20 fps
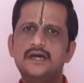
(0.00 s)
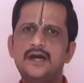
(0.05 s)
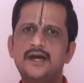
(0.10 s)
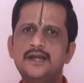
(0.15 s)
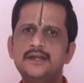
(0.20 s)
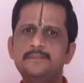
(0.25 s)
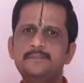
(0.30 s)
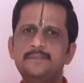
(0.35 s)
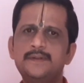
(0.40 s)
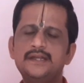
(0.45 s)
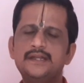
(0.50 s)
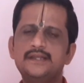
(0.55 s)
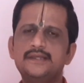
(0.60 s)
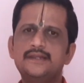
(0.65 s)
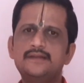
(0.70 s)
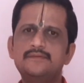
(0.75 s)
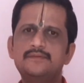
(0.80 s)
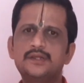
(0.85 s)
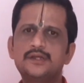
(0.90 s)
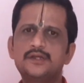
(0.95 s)
ஆண் பெண்
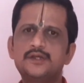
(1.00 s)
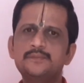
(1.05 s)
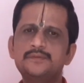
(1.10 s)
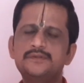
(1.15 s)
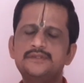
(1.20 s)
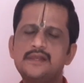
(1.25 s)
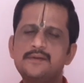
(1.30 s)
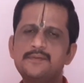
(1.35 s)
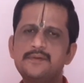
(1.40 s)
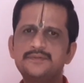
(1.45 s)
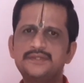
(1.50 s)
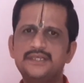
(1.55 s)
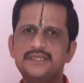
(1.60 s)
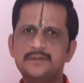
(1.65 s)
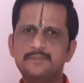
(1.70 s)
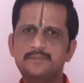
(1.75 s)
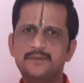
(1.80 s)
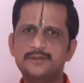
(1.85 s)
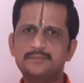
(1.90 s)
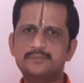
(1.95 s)
இருவருக்கும் திருமணம்
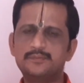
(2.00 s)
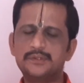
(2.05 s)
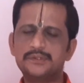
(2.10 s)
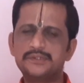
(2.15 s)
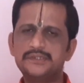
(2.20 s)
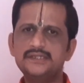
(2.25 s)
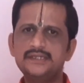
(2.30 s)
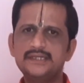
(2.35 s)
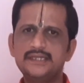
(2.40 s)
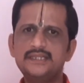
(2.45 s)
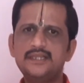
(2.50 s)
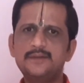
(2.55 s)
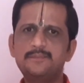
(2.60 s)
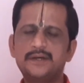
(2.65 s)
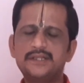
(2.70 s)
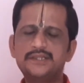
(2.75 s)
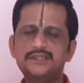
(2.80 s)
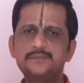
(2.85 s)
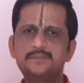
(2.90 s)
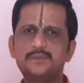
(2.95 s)
செய்யப்படும் பொழுது இந்த
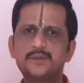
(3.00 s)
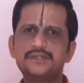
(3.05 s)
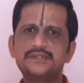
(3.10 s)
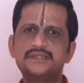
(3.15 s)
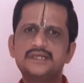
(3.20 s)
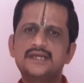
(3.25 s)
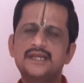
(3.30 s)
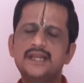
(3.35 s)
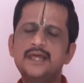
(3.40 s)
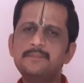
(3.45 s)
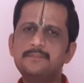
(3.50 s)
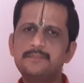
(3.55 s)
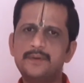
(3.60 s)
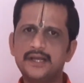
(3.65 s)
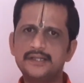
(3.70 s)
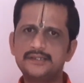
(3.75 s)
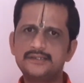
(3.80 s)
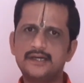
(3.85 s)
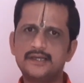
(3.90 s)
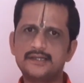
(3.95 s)
பத்து பொருத்தங்களை
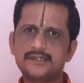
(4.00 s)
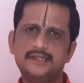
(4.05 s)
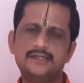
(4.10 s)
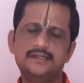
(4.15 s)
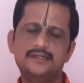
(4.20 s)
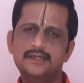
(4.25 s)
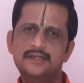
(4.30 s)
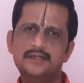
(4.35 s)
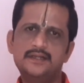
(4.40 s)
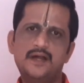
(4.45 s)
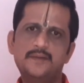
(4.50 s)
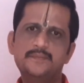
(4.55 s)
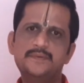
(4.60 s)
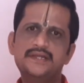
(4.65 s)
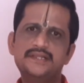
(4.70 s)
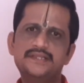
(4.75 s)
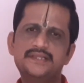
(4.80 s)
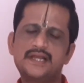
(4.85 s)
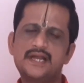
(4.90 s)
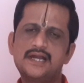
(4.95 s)
பார்த்தார்கள்
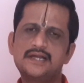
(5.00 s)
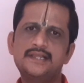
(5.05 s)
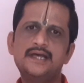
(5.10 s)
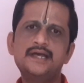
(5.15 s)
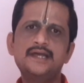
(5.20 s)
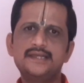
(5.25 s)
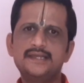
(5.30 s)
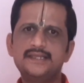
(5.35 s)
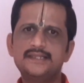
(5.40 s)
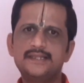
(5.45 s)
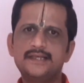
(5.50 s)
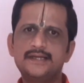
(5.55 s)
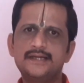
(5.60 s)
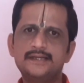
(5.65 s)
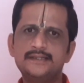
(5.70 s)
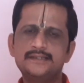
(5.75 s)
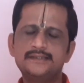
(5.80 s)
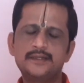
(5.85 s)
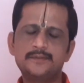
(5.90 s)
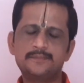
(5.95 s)
அப்படின்றதுக்காக தான் இந்த
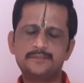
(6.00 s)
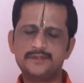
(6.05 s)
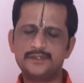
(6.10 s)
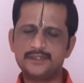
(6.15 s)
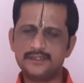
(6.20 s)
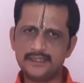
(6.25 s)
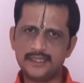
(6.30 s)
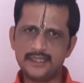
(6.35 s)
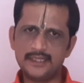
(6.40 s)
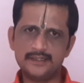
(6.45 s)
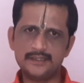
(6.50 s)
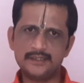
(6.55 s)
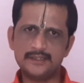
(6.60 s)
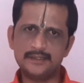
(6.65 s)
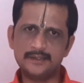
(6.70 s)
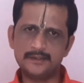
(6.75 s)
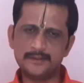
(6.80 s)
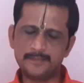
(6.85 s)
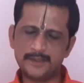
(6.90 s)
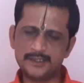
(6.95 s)
இது
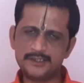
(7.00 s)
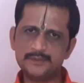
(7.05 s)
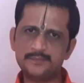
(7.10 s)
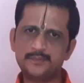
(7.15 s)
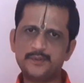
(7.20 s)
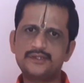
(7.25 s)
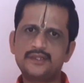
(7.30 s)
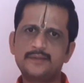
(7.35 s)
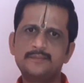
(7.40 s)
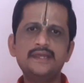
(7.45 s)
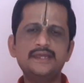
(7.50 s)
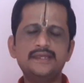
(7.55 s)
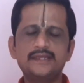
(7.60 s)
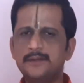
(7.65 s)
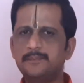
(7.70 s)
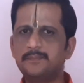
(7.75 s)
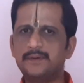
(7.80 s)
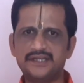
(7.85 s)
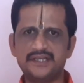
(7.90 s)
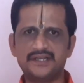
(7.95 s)
பத்து பொருத்தமே
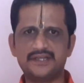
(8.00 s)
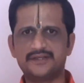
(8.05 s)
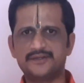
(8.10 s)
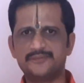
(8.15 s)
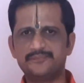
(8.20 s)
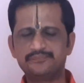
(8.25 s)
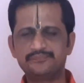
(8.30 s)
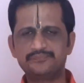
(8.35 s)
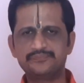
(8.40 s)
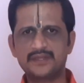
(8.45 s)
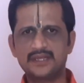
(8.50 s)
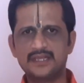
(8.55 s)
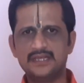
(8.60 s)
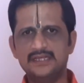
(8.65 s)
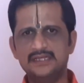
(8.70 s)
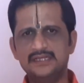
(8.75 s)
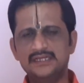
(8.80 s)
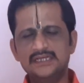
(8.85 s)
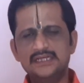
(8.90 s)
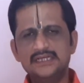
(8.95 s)
ஏற்பட்டிருக்கு
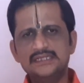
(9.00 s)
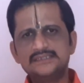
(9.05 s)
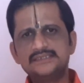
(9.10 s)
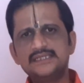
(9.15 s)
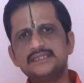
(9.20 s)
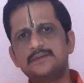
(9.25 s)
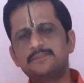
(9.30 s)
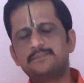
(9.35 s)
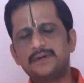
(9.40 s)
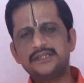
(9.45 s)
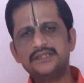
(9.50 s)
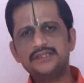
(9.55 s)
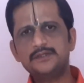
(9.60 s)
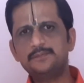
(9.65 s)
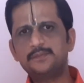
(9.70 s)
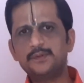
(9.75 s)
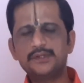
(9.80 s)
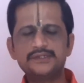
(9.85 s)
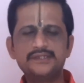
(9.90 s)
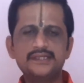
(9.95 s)
ஸோ இந்த பத்து
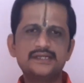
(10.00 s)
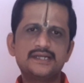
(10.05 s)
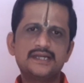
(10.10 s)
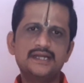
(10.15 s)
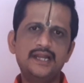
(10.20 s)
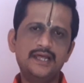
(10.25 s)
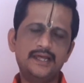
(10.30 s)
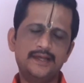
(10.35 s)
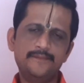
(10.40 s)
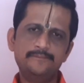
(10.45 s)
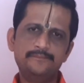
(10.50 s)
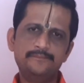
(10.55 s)
பொருத்தங்களில்